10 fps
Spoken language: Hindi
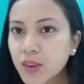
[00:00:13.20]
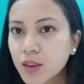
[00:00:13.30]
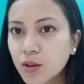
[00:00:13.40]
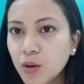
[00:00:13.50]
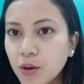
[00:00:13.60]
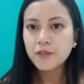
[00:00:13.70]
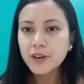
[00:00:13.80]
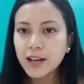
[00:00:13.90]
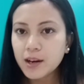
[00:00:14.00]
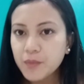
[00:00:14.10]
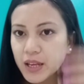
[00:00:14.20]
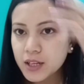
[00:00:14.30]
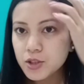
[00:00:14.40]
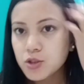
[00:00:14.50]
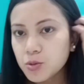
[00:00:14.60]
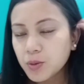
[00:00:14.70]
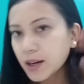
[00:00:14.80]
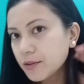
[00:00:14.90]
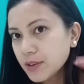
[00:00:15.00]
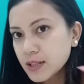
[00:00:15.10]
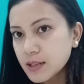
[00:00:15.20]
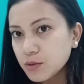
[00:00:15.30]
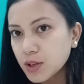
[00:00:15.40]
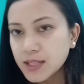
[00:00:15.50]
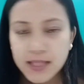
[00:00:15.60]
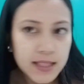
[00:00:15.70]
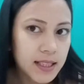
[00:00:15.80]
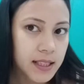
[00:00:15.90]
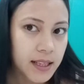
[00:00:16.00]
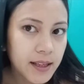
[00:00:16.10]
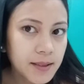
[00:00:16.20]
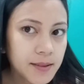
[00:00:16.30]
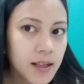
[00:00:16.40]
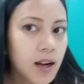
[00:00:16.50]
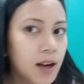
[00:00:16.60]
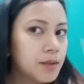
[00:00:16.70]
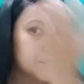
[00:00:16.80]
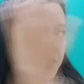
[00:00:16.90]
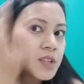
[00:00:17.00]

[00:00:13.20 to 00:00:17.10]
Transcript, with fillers: तो फिलहाल मेरा जो सुबह का फेस है वो ऐसे दिख रहा है